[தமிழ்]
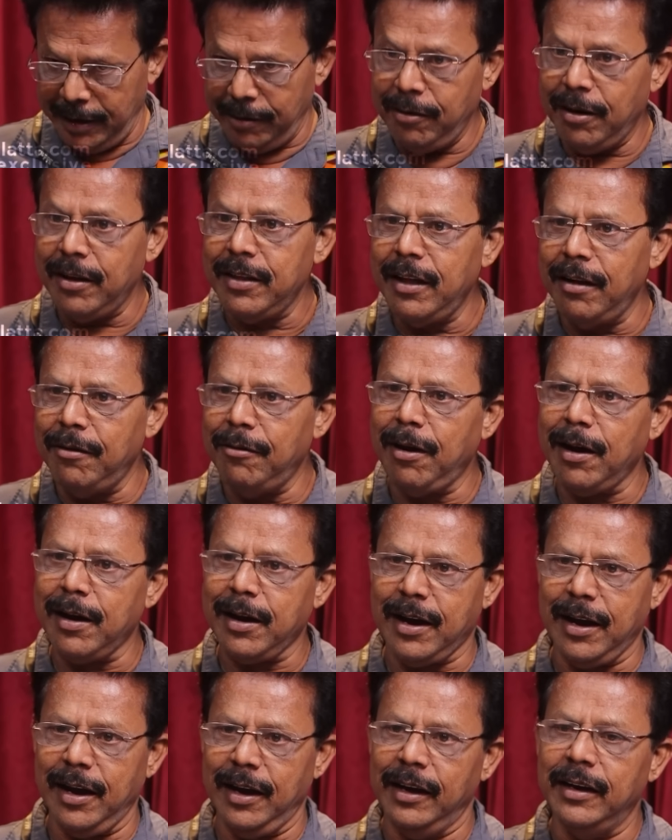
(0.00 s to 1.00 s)
இவ்வளோ தான்
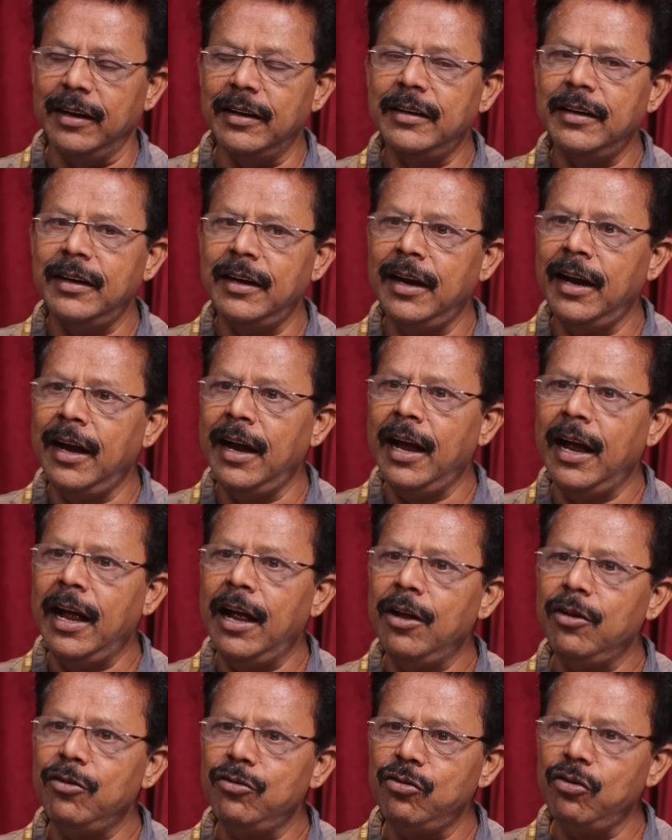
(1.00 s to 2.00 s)
வாழ்க்கை
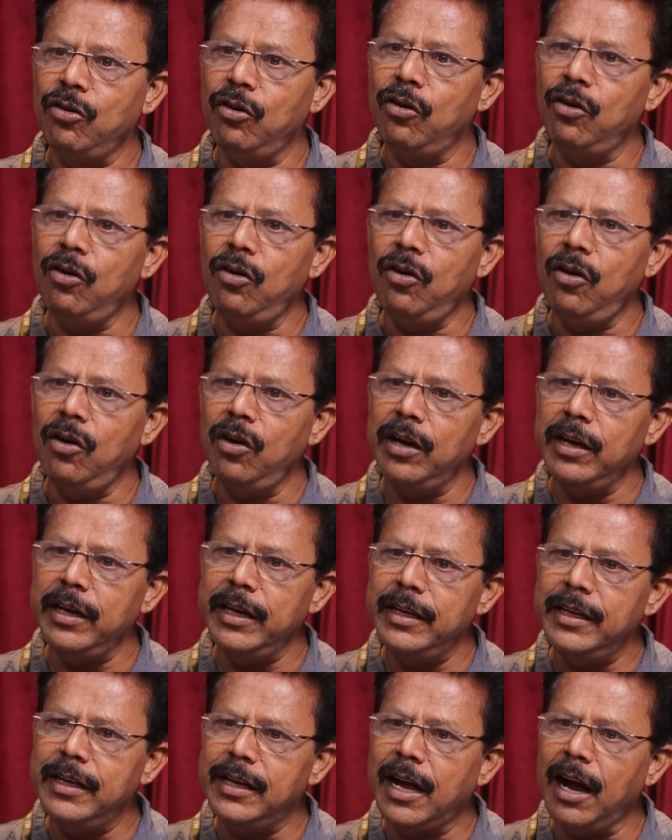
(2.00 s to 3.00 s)
ஸோ
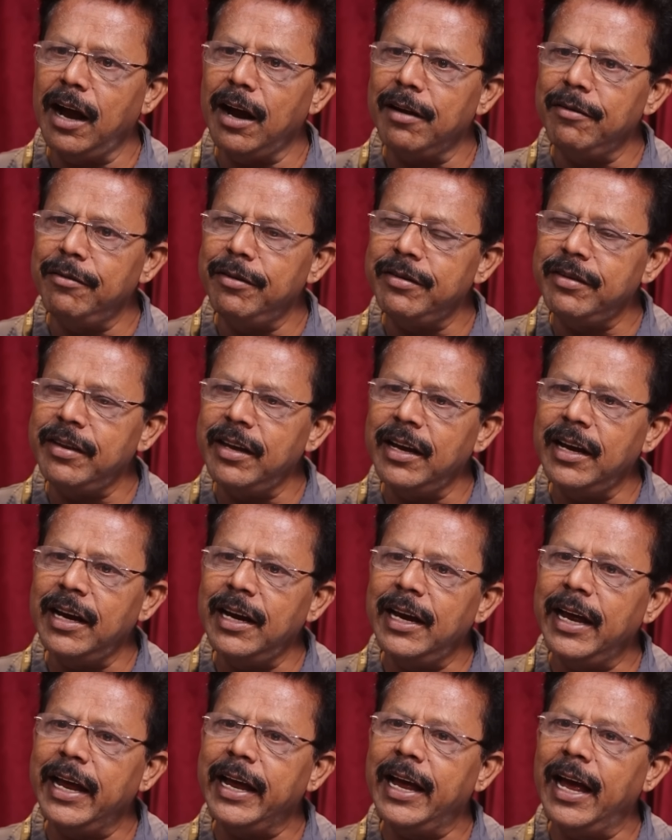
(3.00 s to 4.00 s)
இதுக்கான
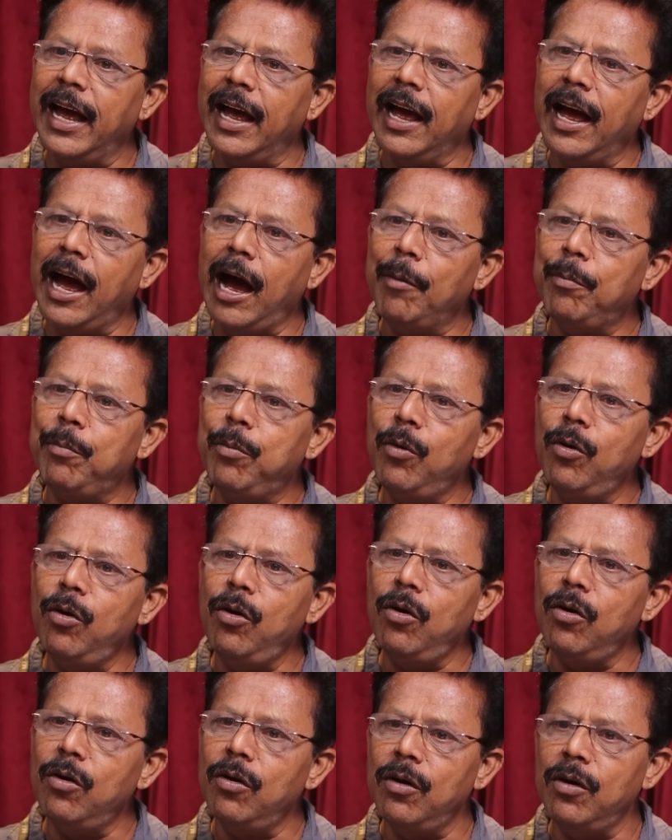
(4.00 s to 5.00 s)
விஷயங்கள் எங்கே
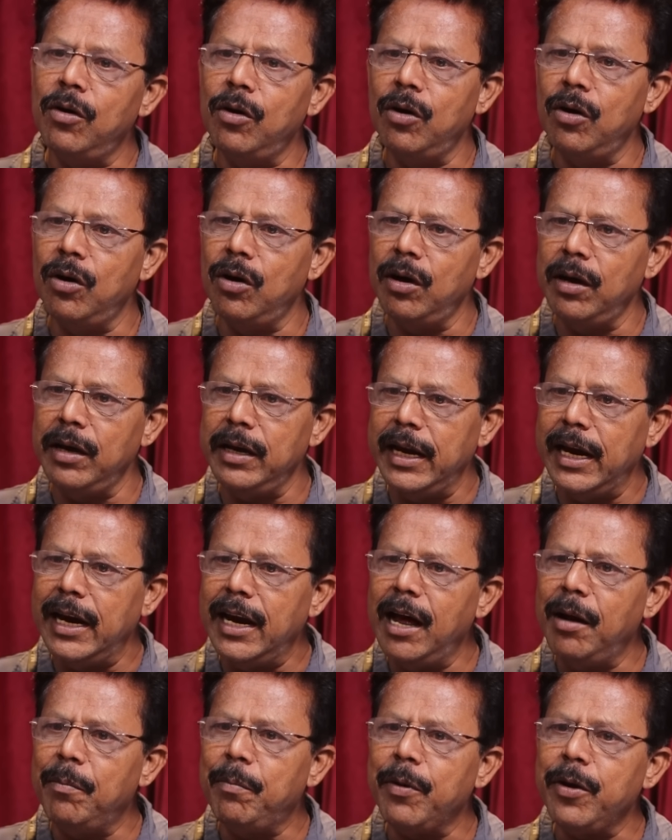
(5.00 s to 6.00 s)
அப்போது
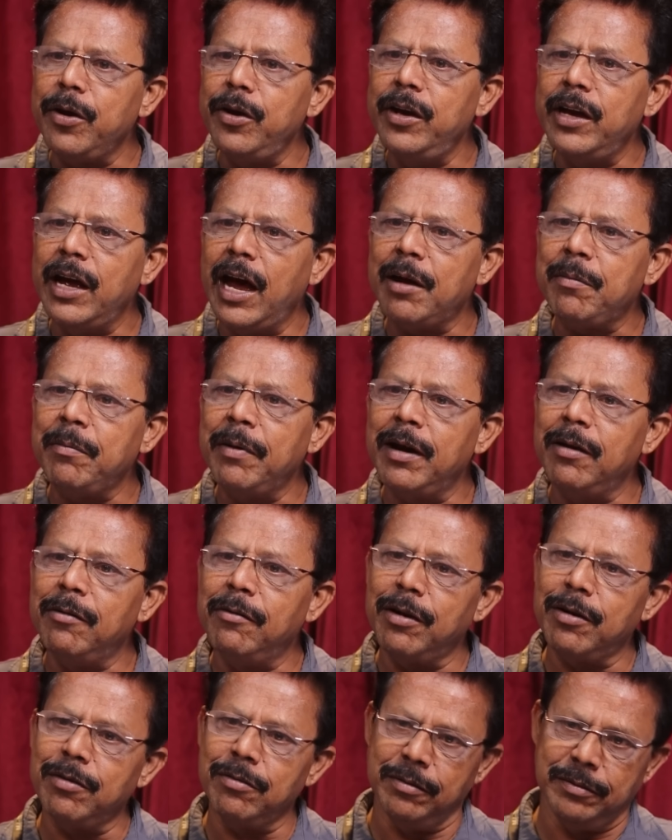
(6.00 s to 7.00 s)
எல்லா பழியும் யார் மேலே
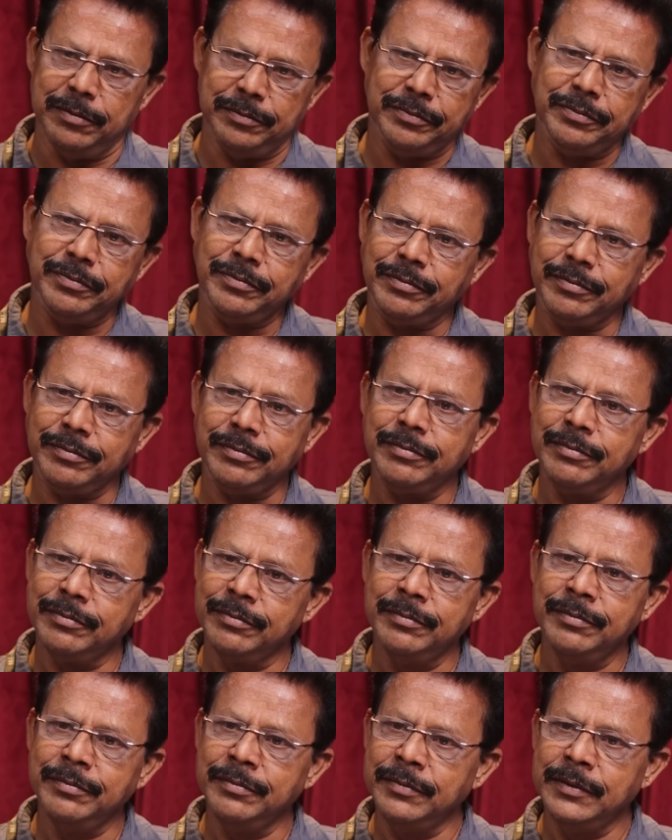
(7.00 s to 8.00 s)
வரும்
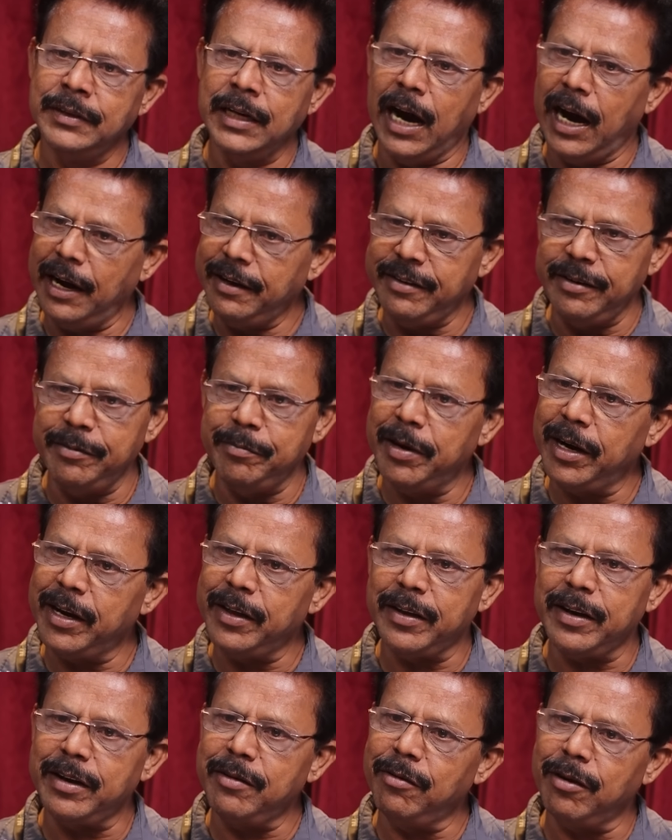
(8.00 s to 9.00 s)
ஆட்சி மேலே
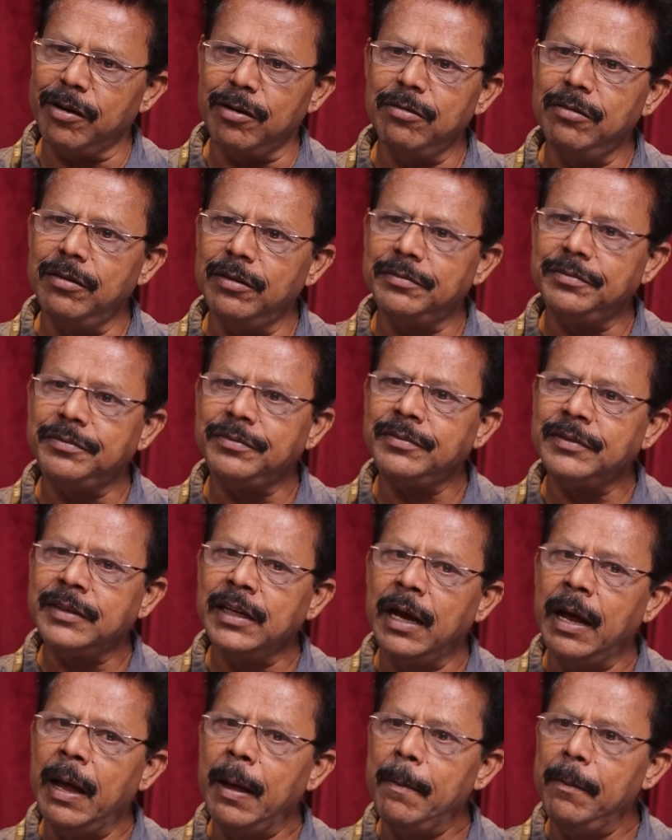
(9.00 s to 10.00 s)
தானே வரும்
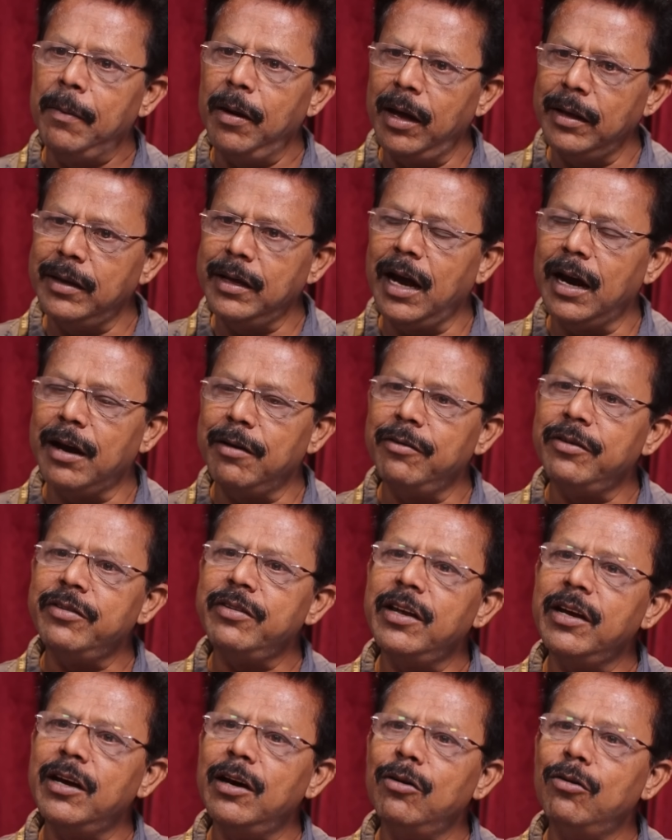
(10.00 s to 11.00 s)
இப்போ அதுக்கான
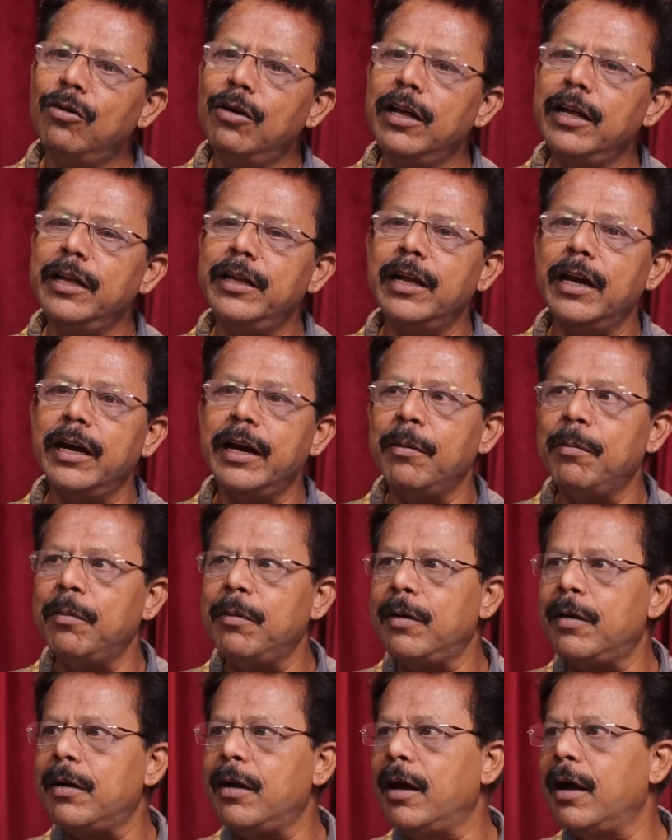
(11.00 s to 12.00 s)
விஷயங்களுக்குள்ளே இதை என்ன
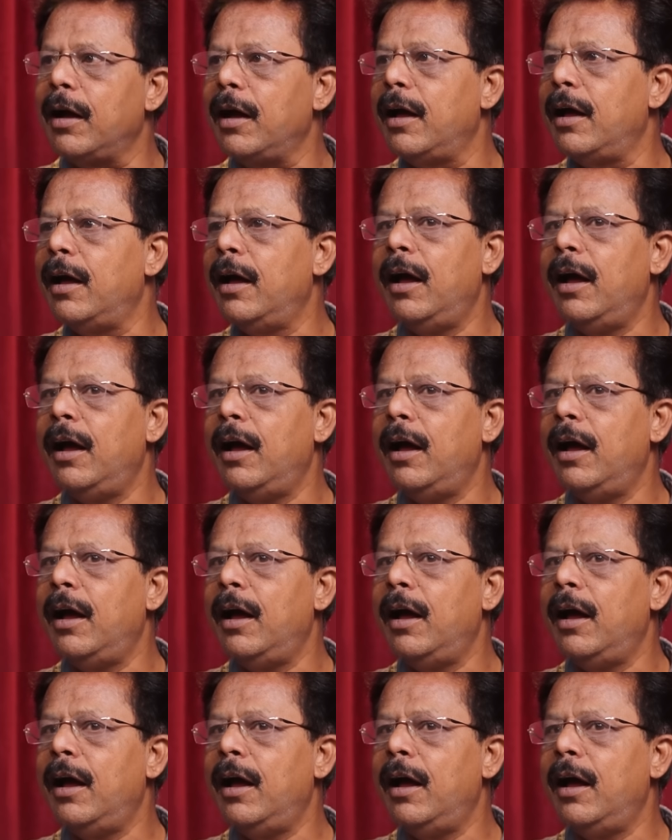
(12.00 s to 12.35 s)
பண்ணுறாங்க